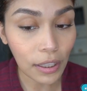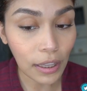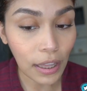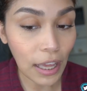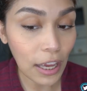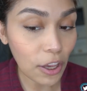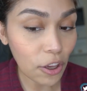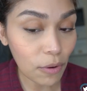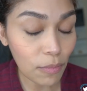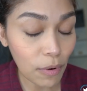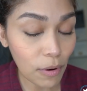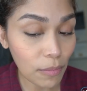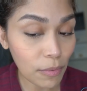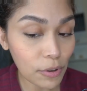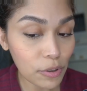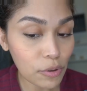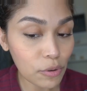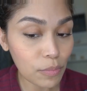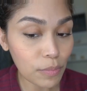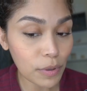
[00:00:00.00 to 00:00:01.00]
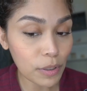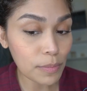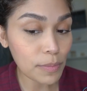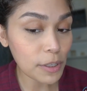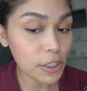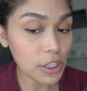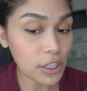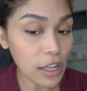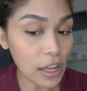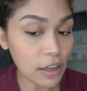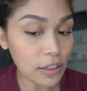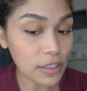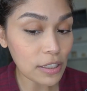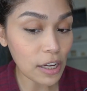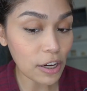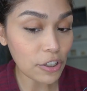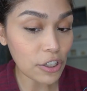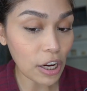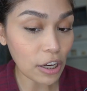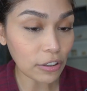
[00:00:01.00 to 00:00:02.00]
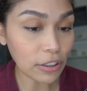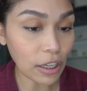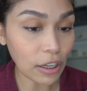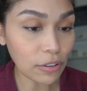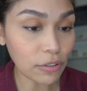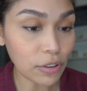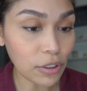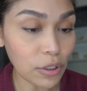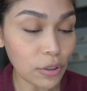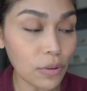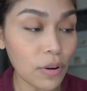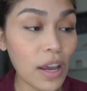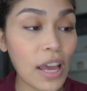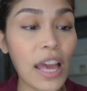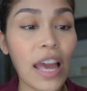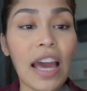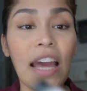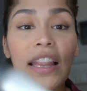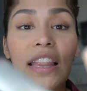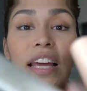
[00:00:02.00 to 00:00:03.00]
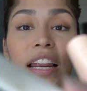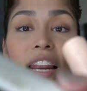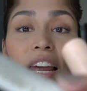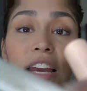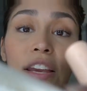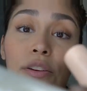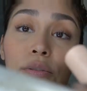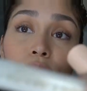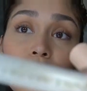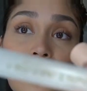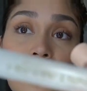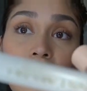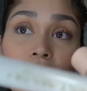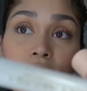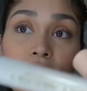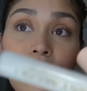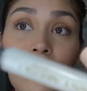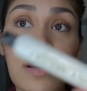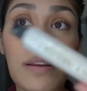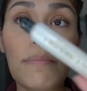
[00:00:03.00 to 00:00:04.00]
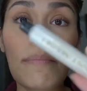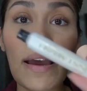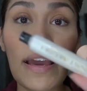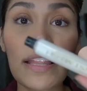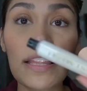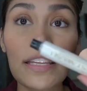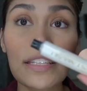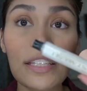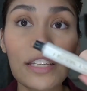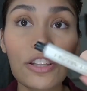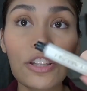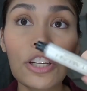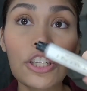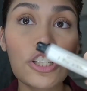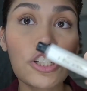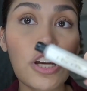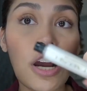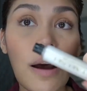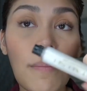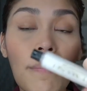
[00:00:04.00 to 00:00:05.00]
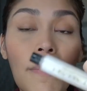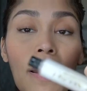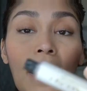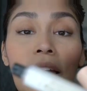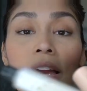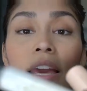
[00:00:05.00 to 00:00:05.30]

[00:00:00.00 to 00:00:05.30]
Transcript: Thank you, Momo. Super special uh, sa shout out to you. And then I use this. You can buy this in their shop.